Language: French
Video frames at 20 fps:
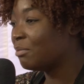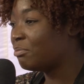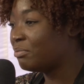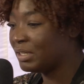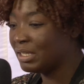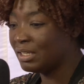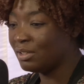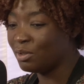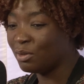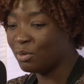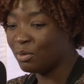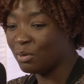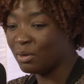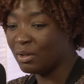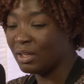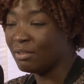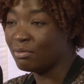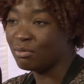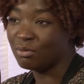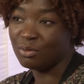et puis
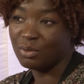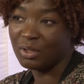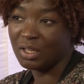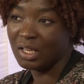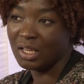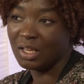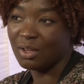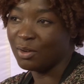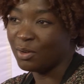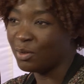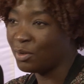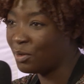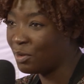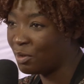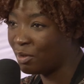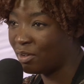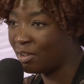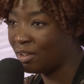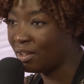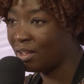évoluer
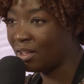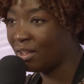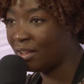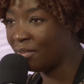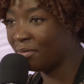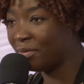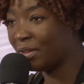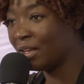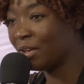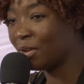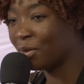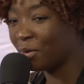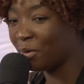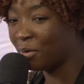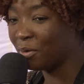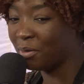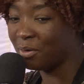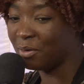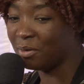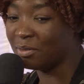vers
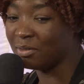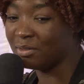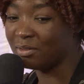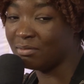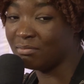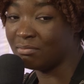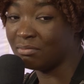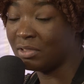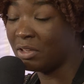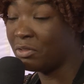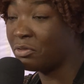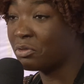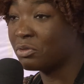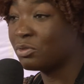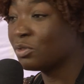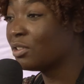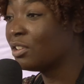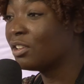euh, des fonctions